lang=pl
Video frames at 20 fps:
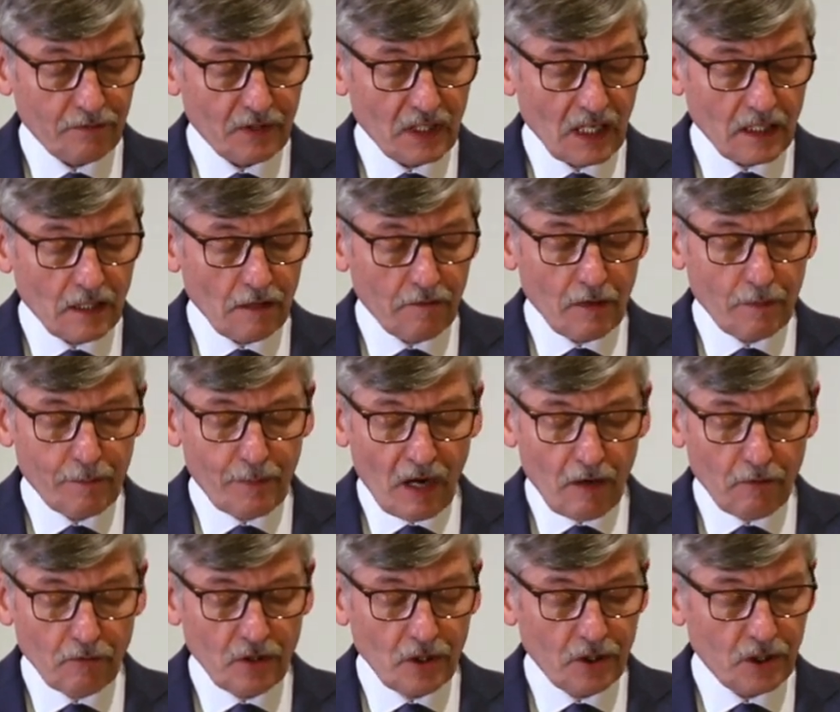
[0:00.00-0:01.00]
wtedy
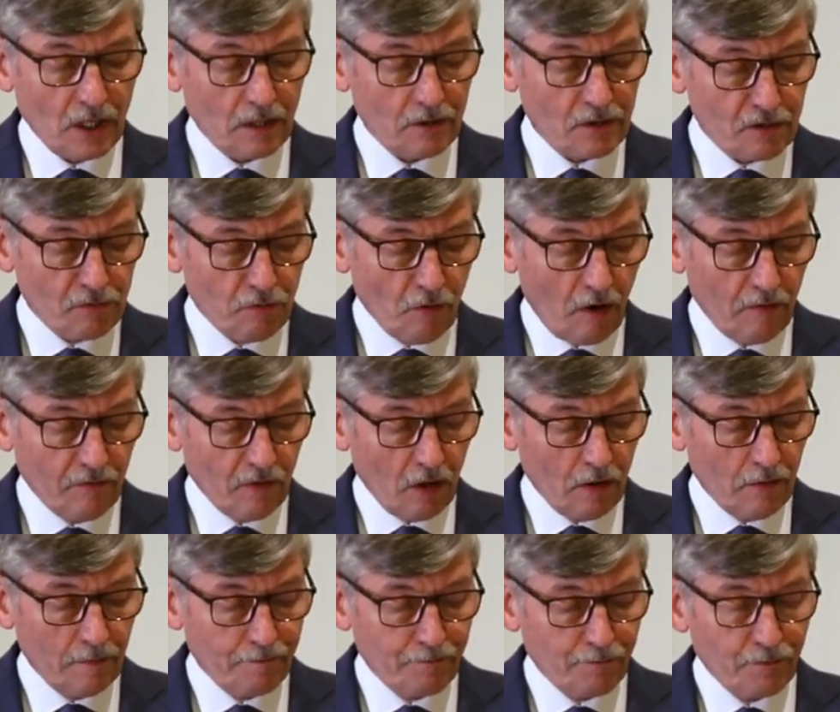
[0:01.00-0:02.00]
wypełni się
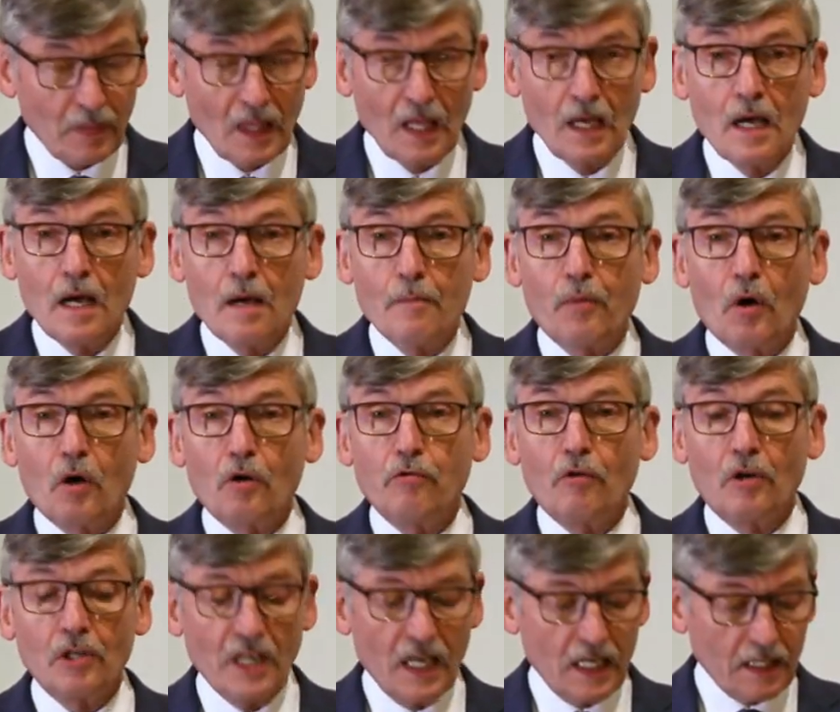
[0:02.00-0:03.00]
słowo,
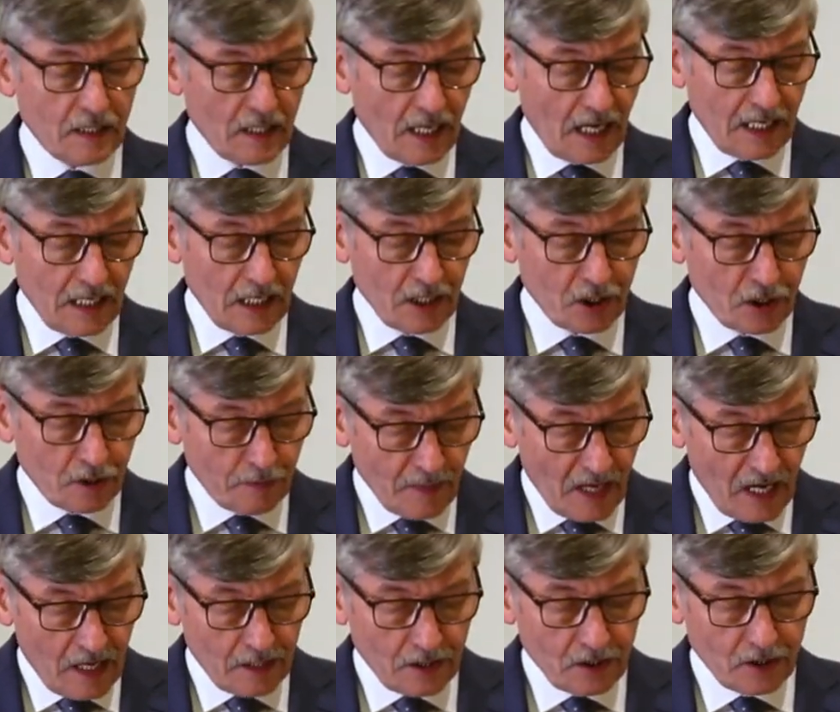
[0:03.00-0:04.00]
pochłonięta jest
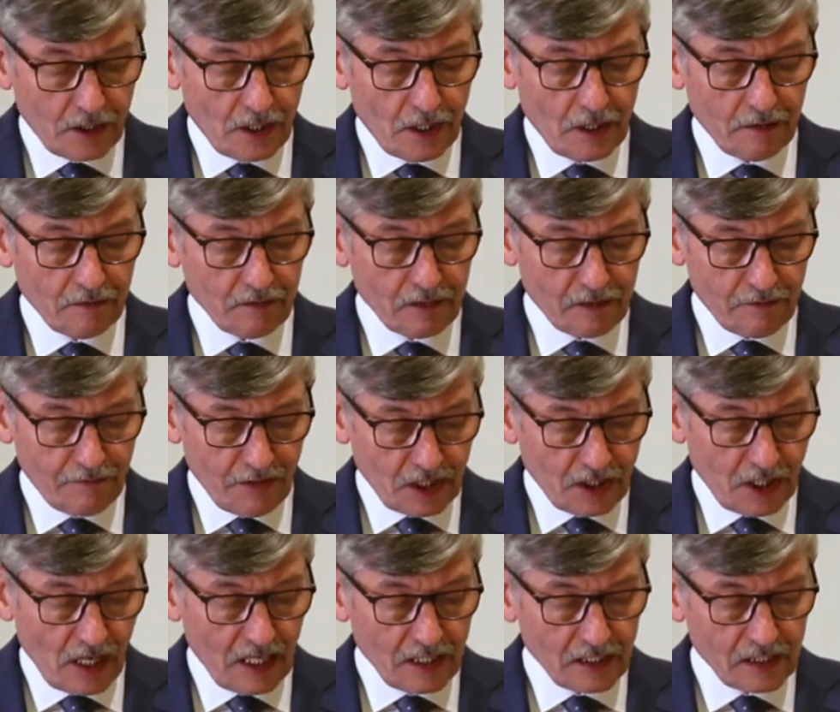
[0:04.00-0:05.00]
śmierć w
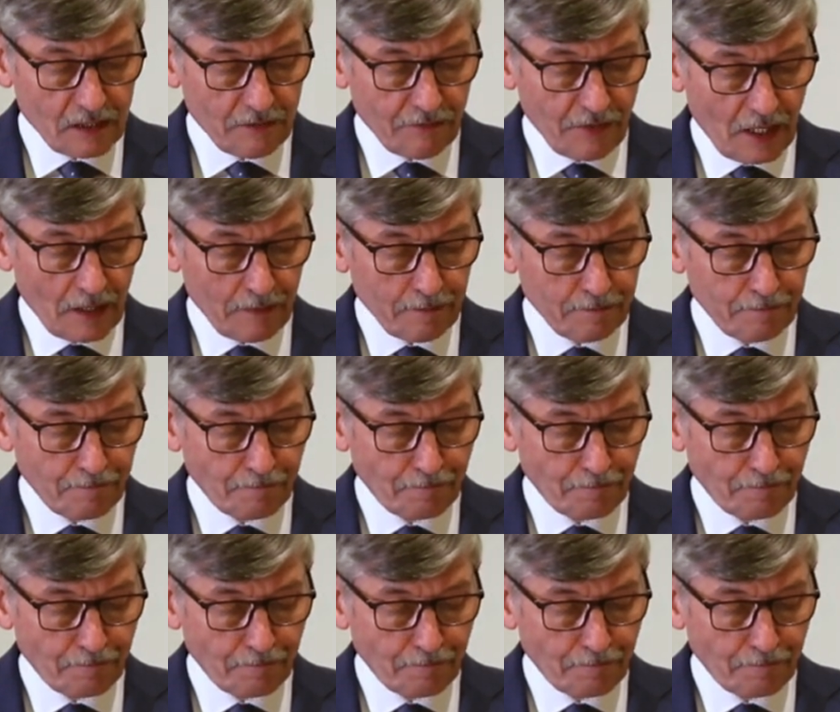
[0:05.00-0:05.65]
zwycięstwie.